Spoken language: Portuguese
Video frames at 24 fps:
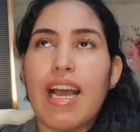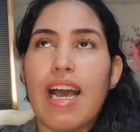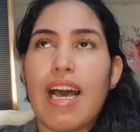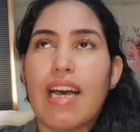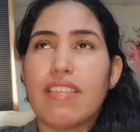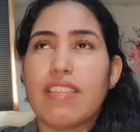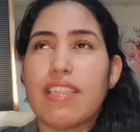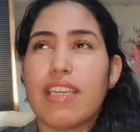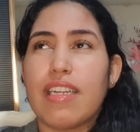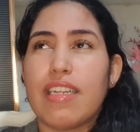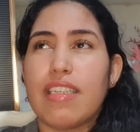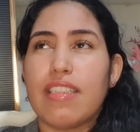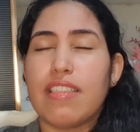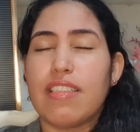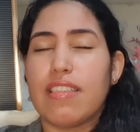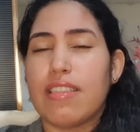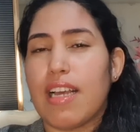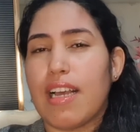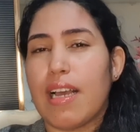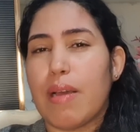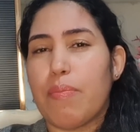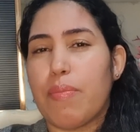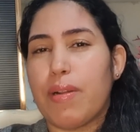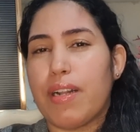A
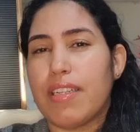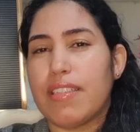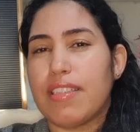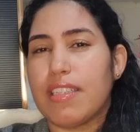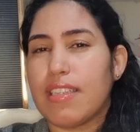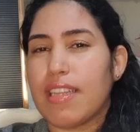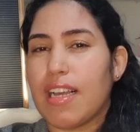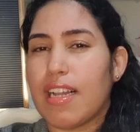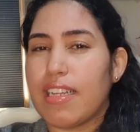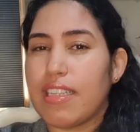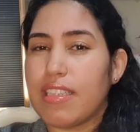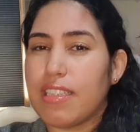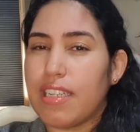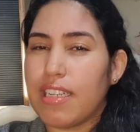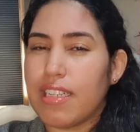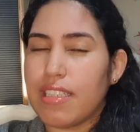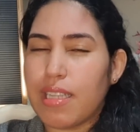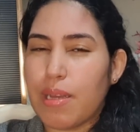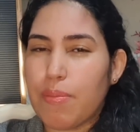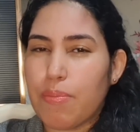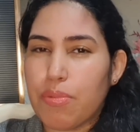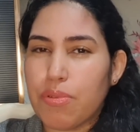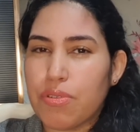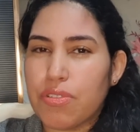sericina representa ali
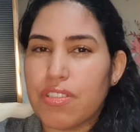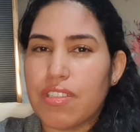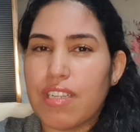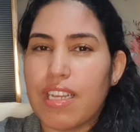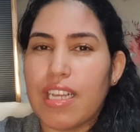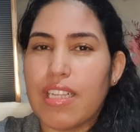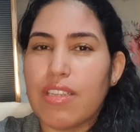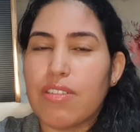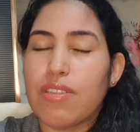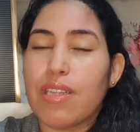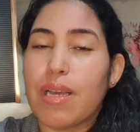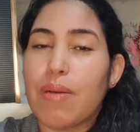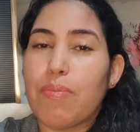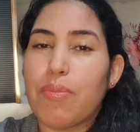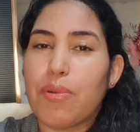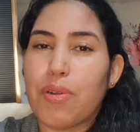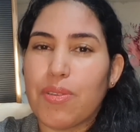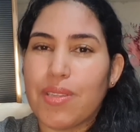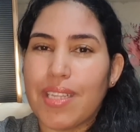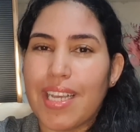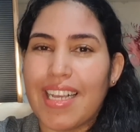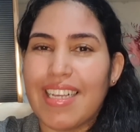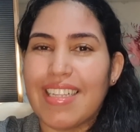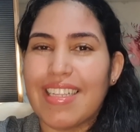30% da
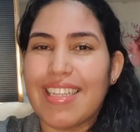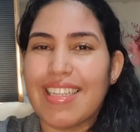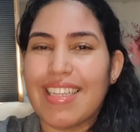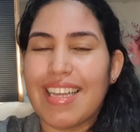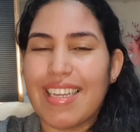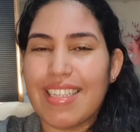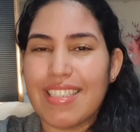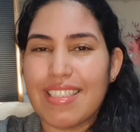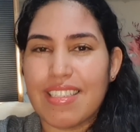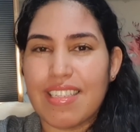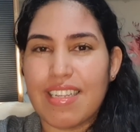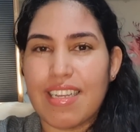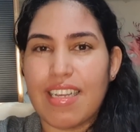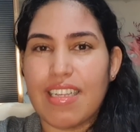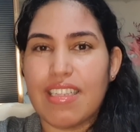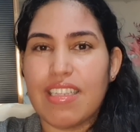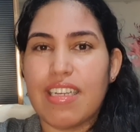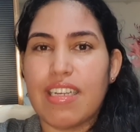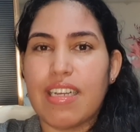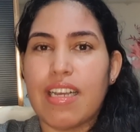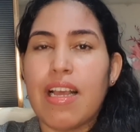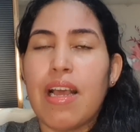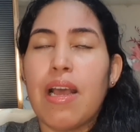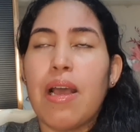proteína da
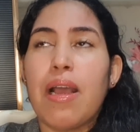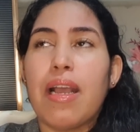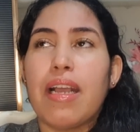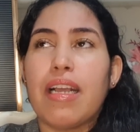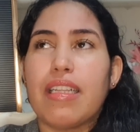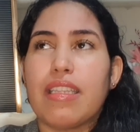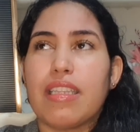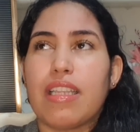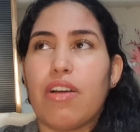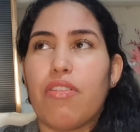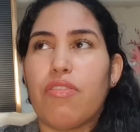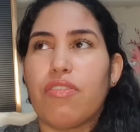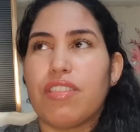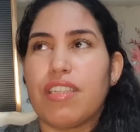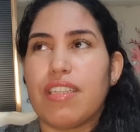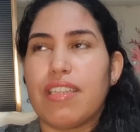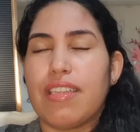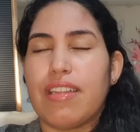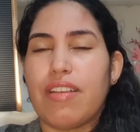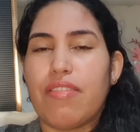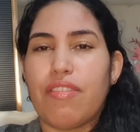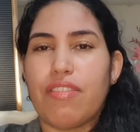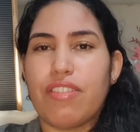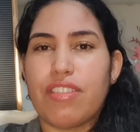seda. Então,
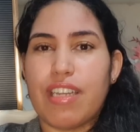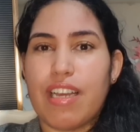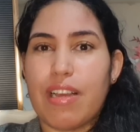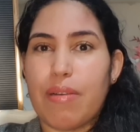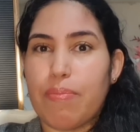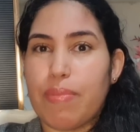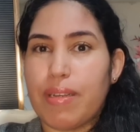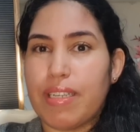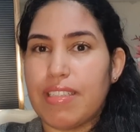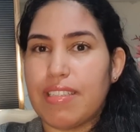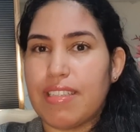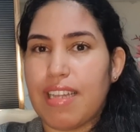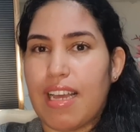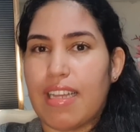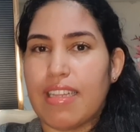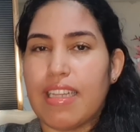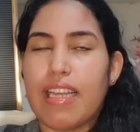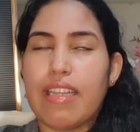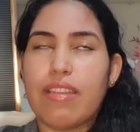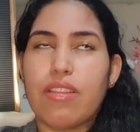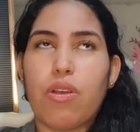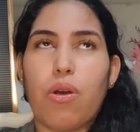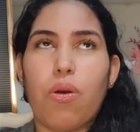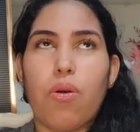você, você ia pensar,
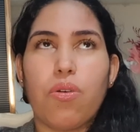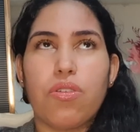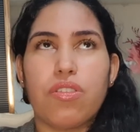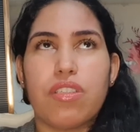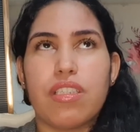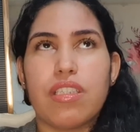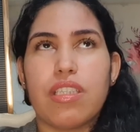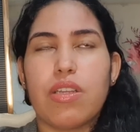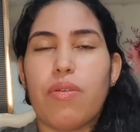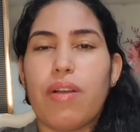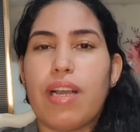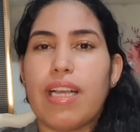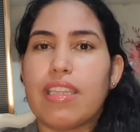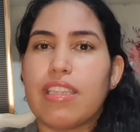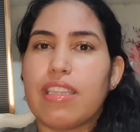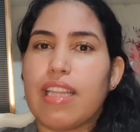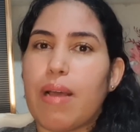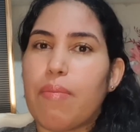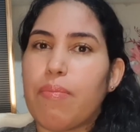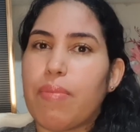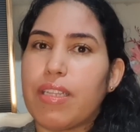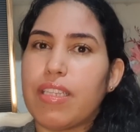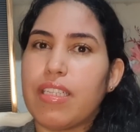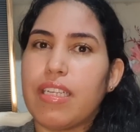né? Nossa, então é
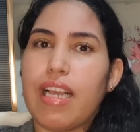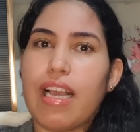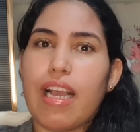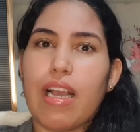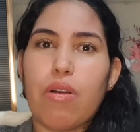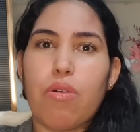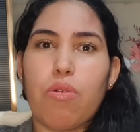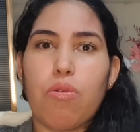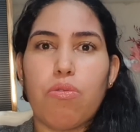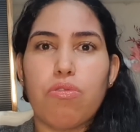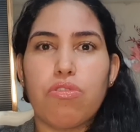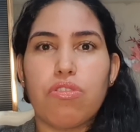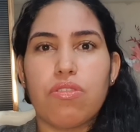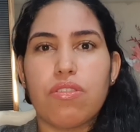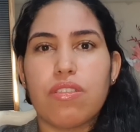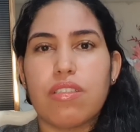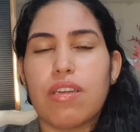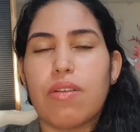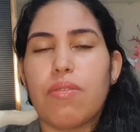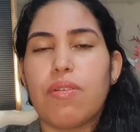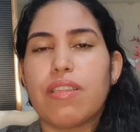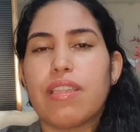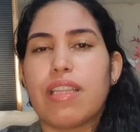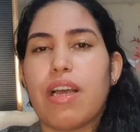etapa de
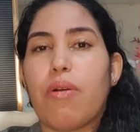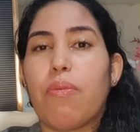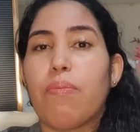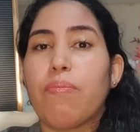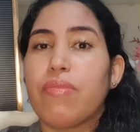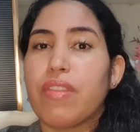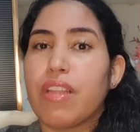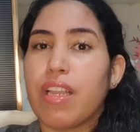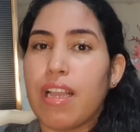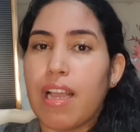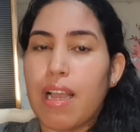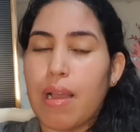reconstrução e tal.